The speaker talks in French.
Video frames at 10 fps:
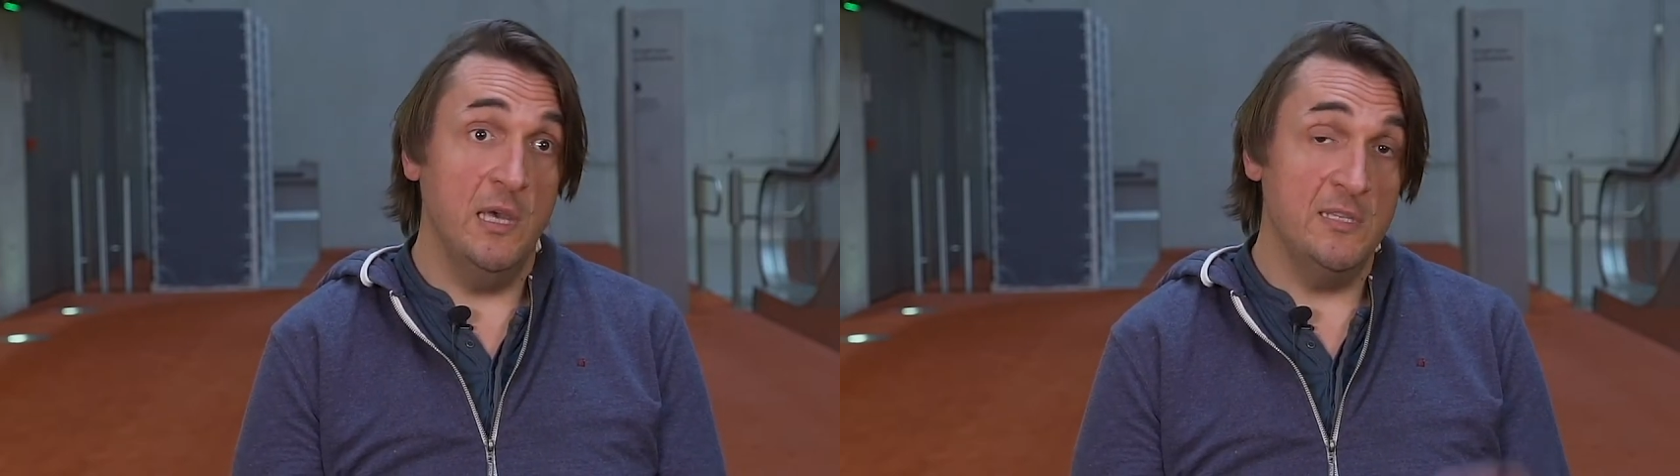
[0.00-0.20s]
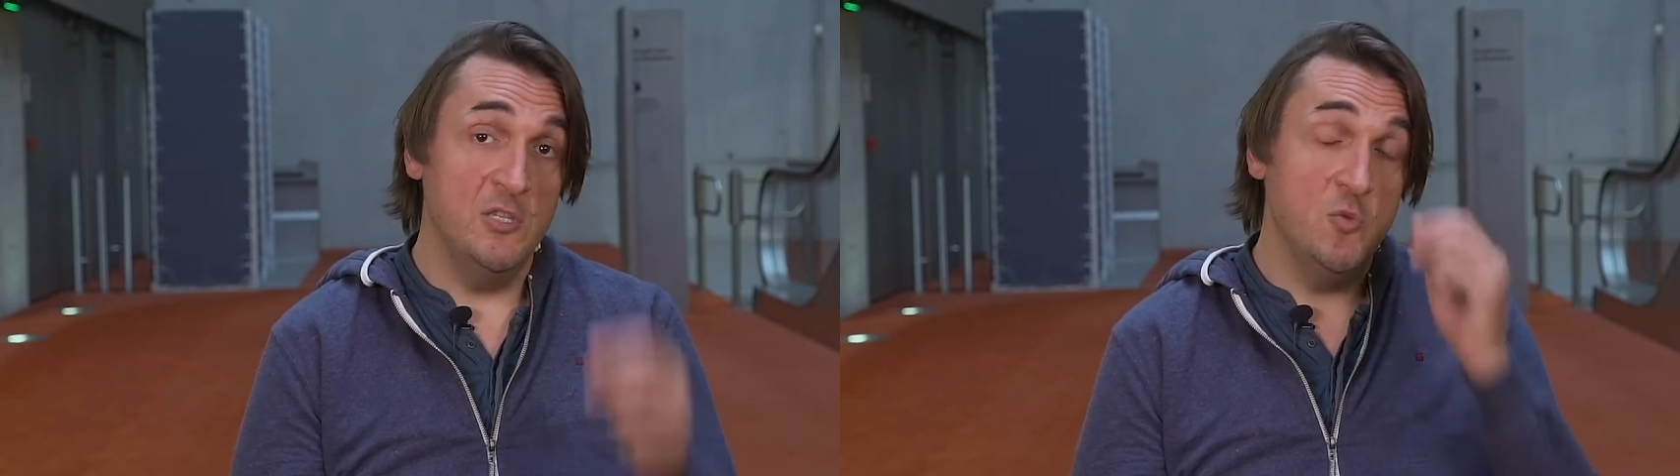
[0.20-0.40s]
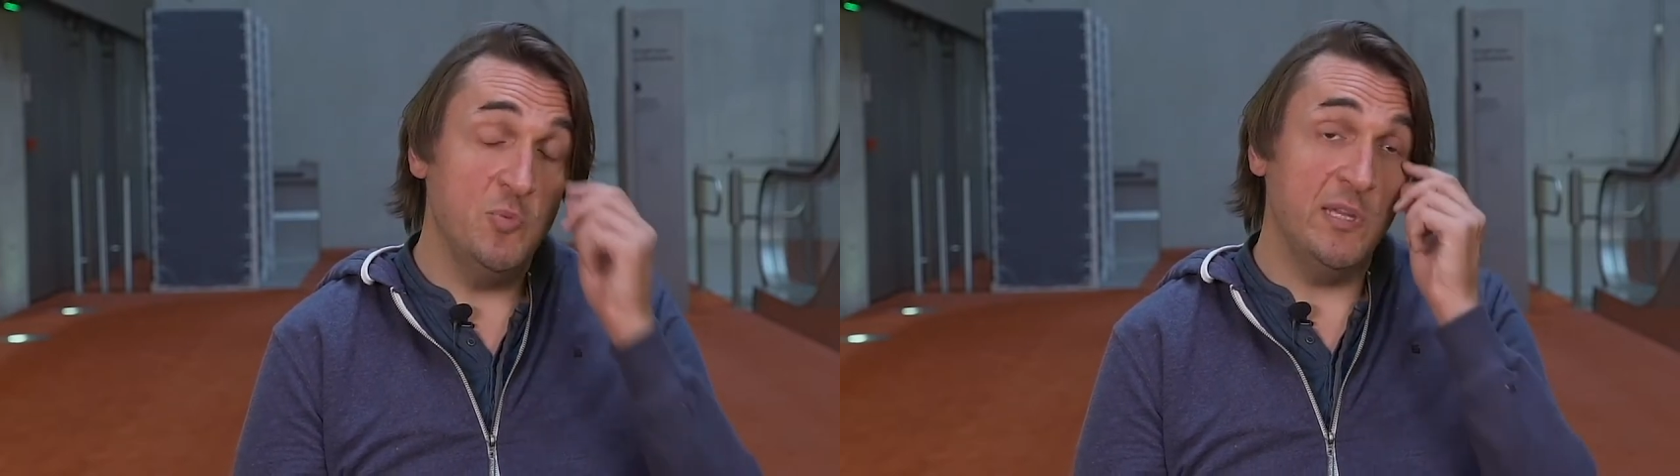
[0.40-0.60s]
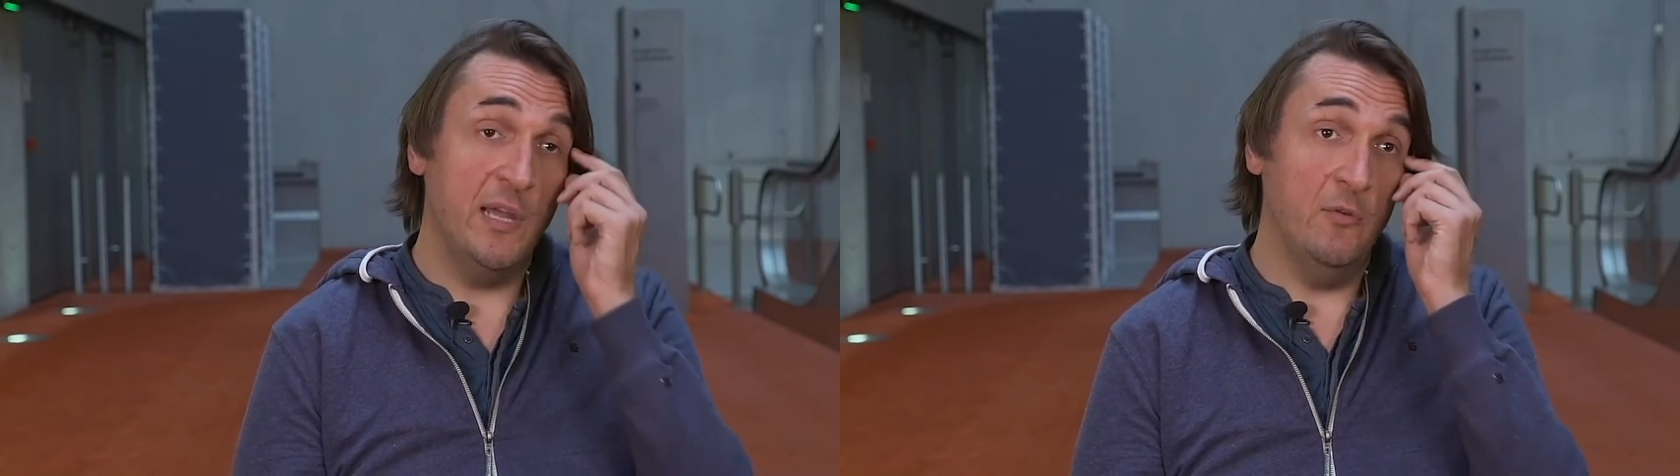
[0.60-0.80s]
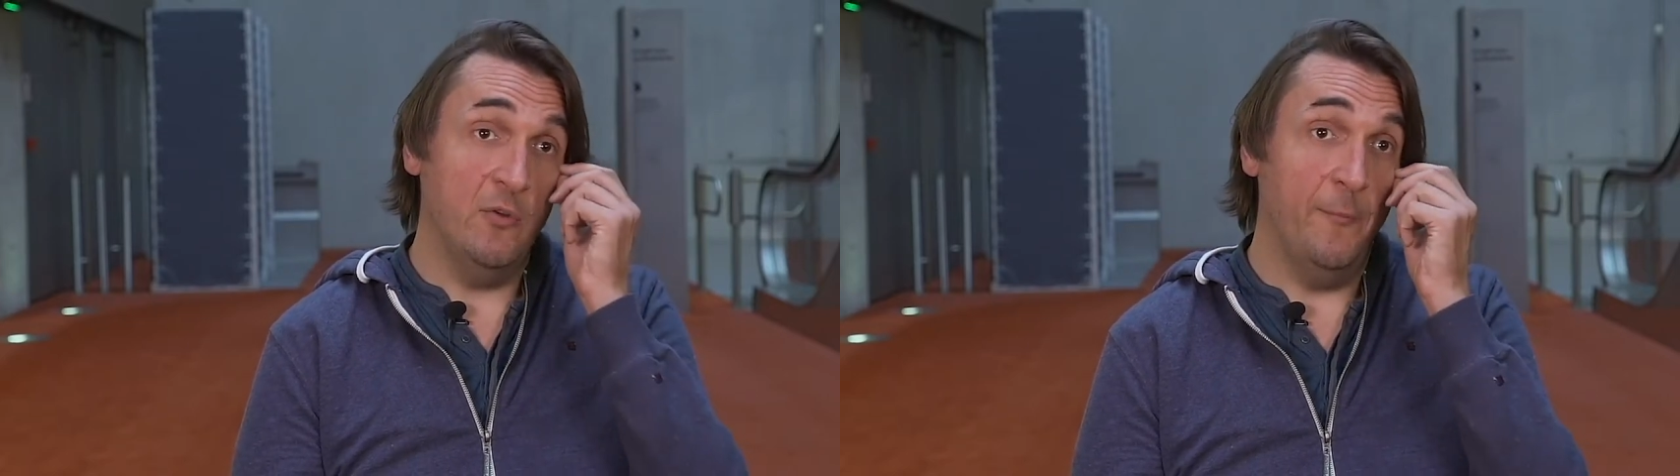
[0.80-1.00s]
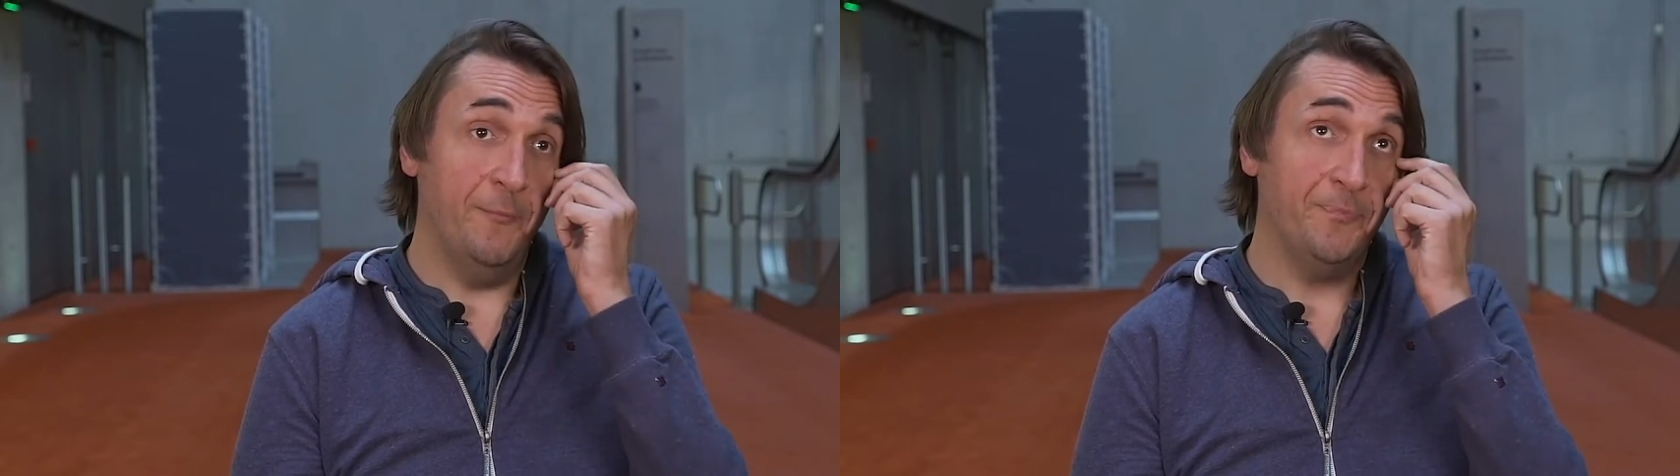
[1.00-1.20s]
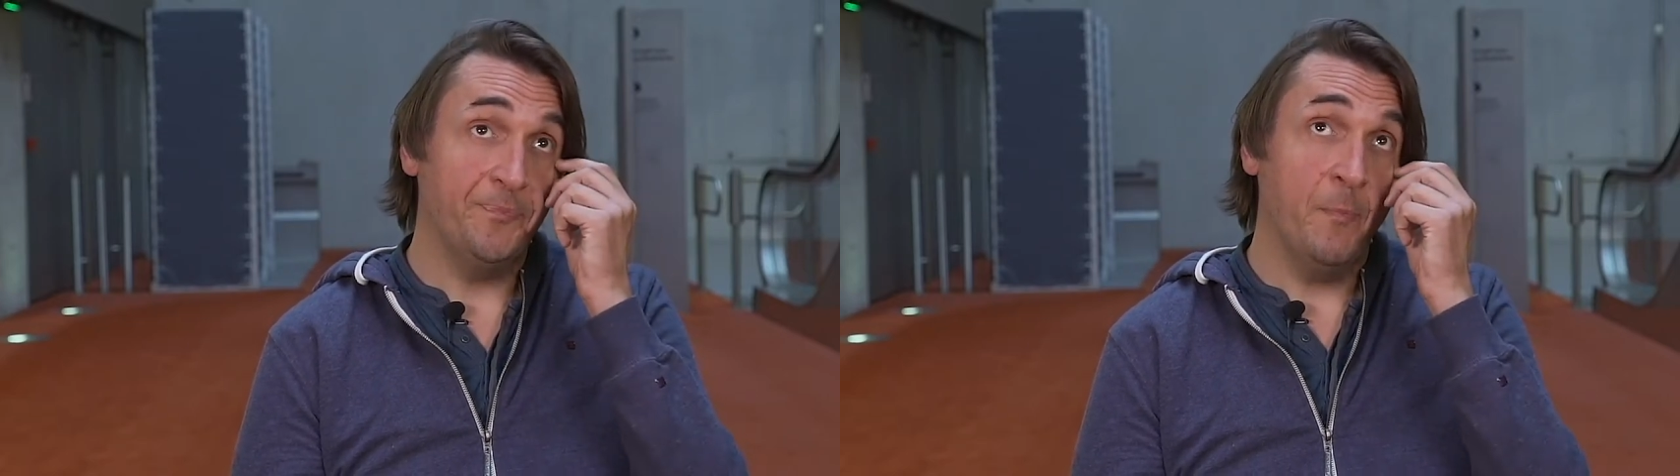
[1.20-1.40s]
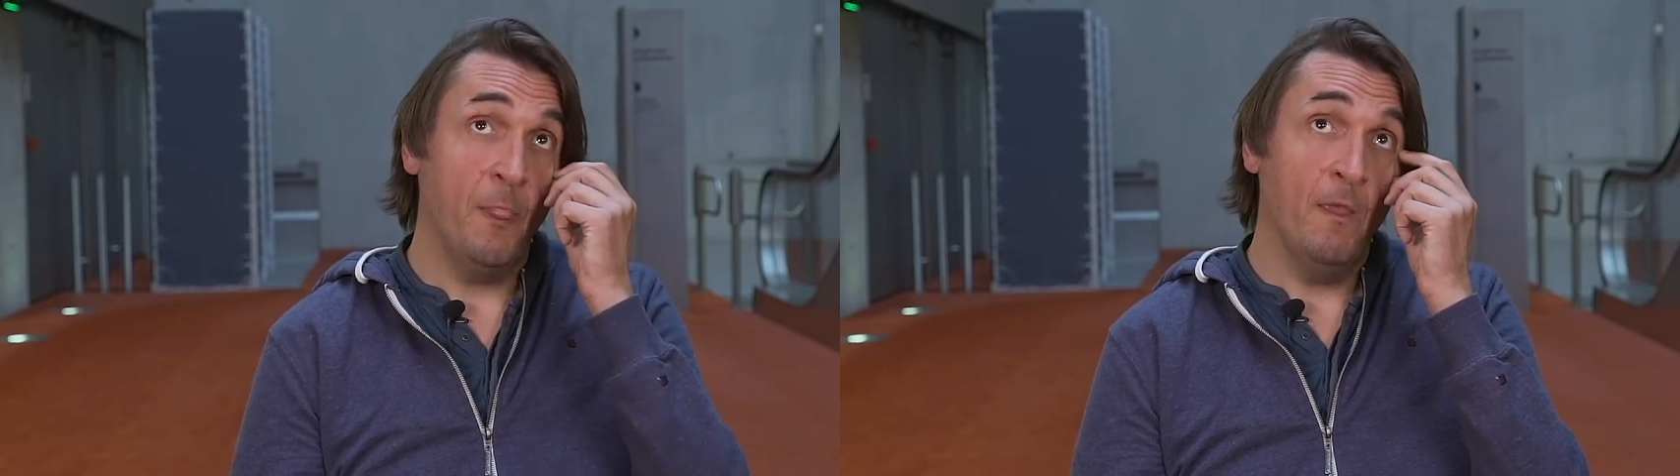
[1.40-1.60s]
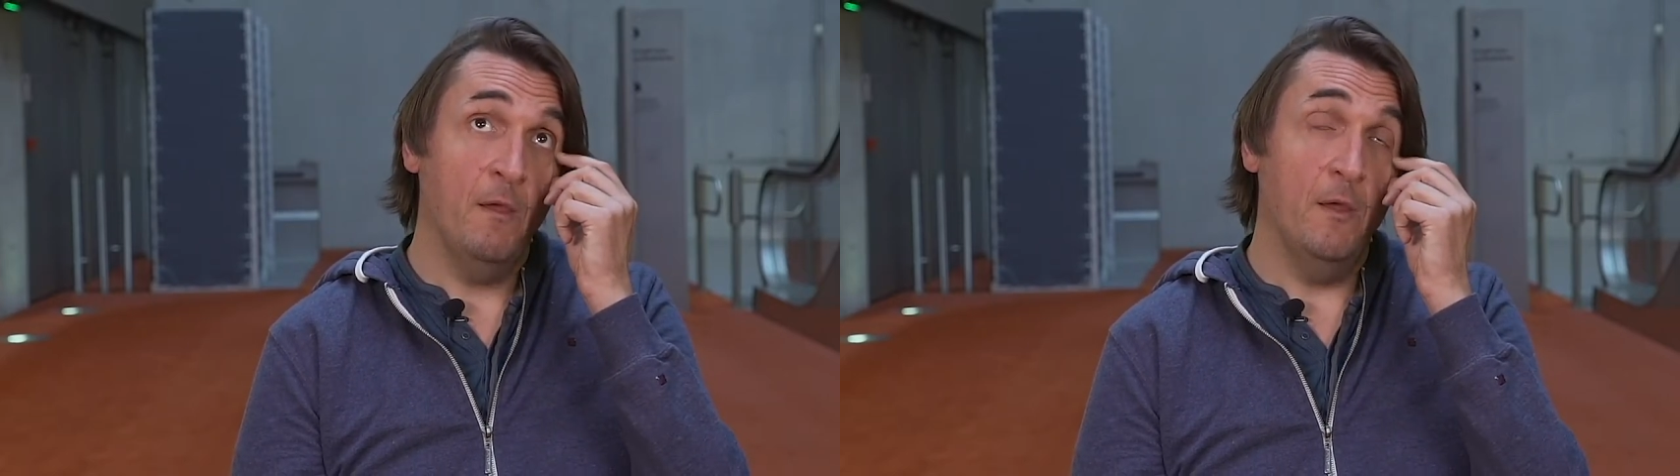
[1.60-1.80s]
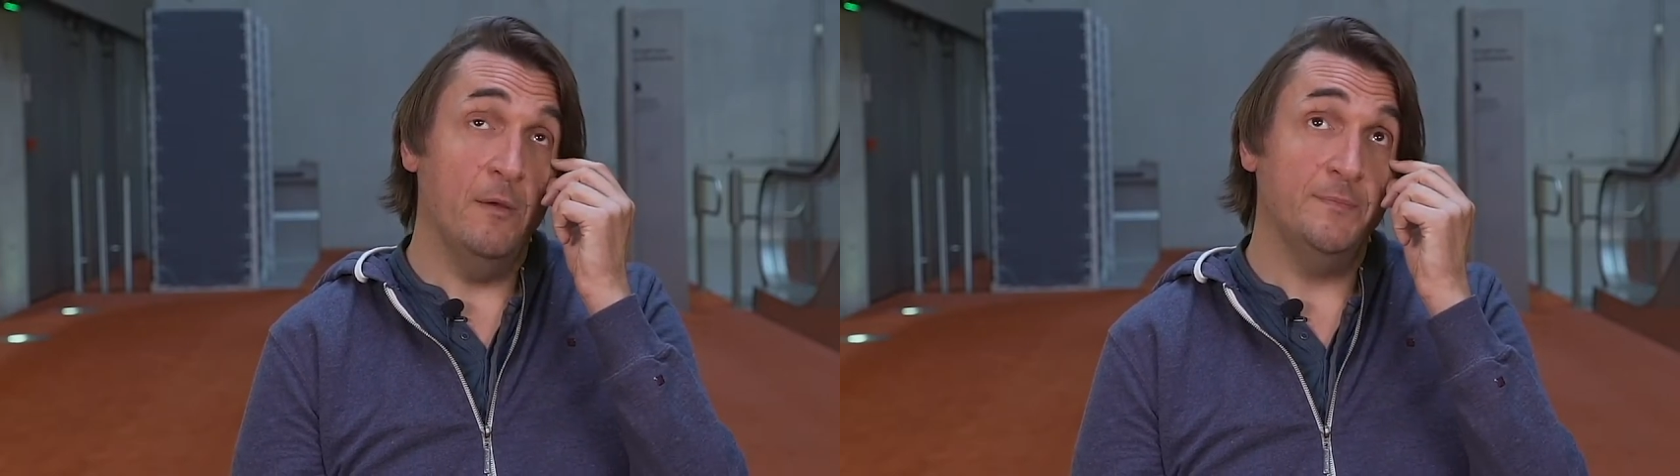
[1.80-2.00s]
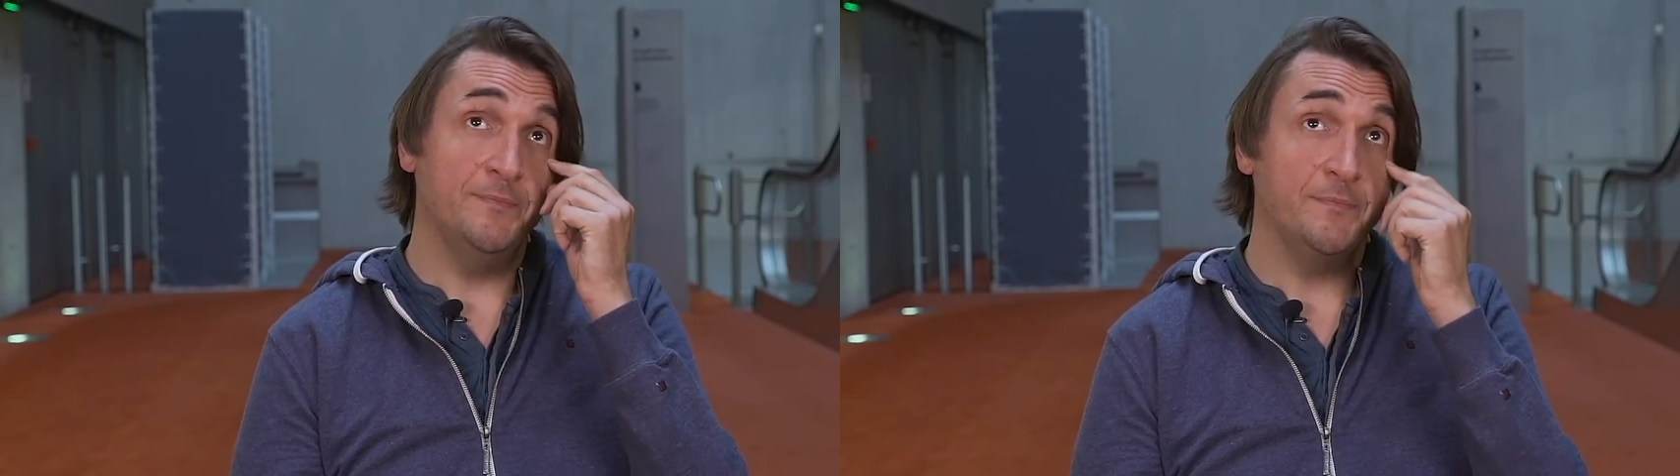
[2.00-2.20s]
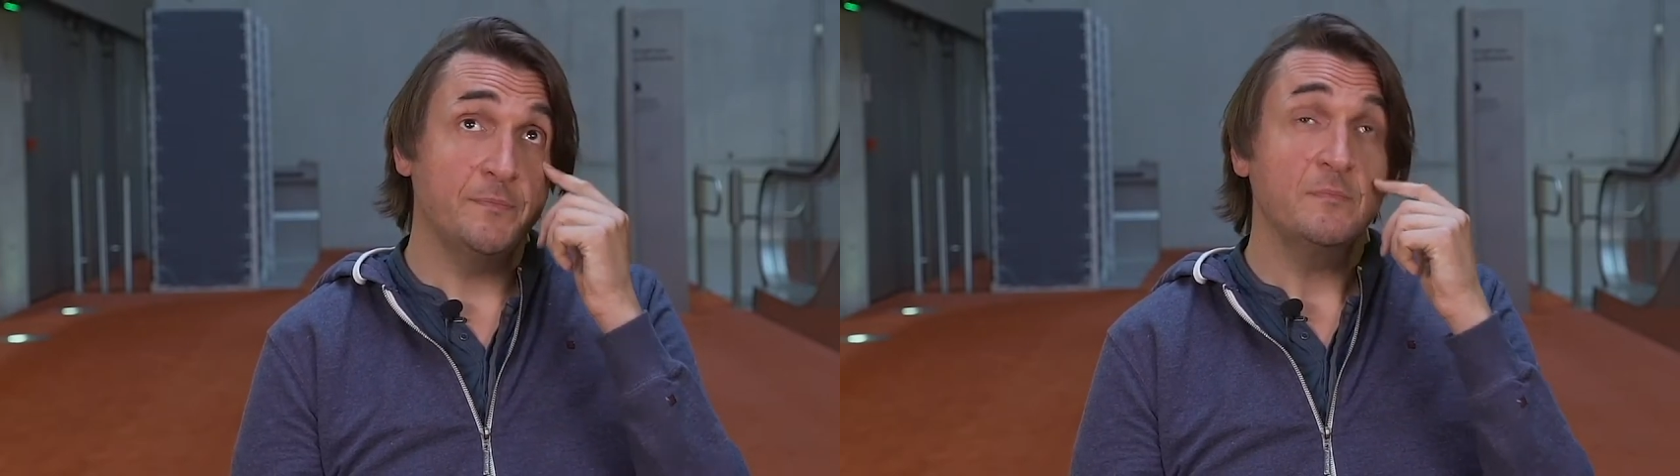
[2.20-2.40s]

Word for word: existe depuis très longtemps. Euh,